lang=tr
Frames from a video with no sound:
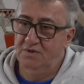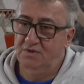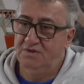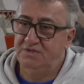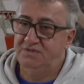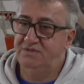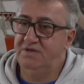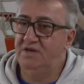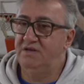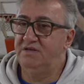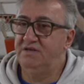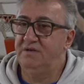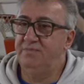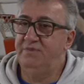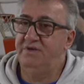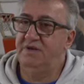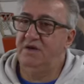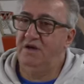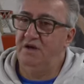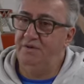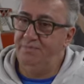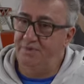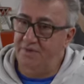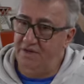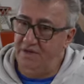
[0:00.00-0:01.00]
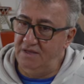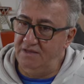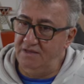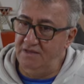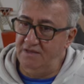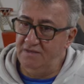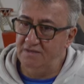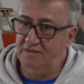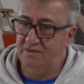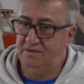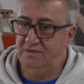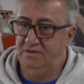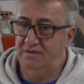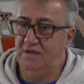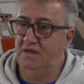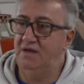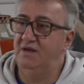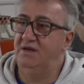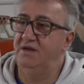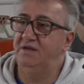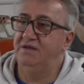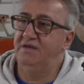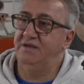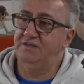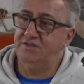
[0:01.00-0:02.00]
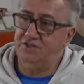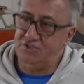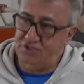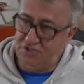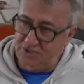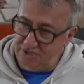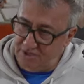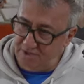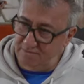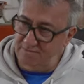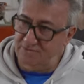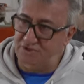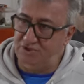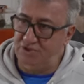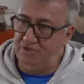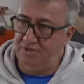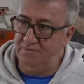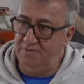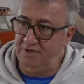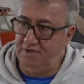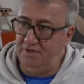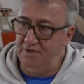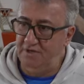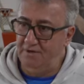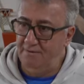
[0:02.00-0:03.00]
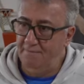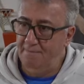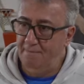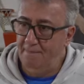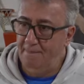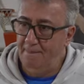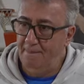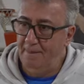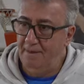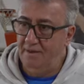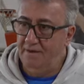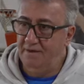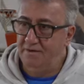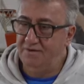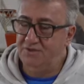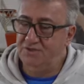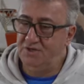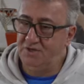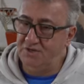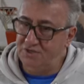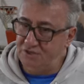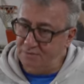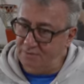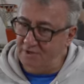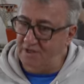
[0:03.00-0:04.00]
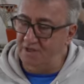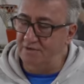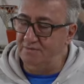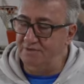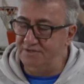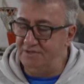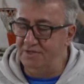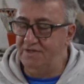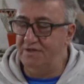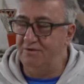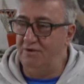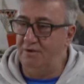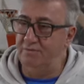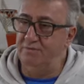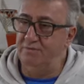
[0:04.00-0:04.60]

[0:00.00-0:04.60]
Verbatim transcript: Sanki bir Alperen daha yetişecekmiş gibi çalışmalarımıza devam